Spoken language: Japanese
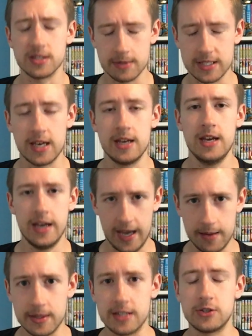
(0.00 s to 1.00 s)
すいません。はい、
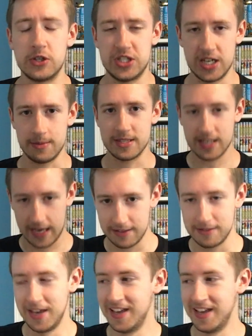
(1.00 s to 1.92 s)
また損じゃあります。はい。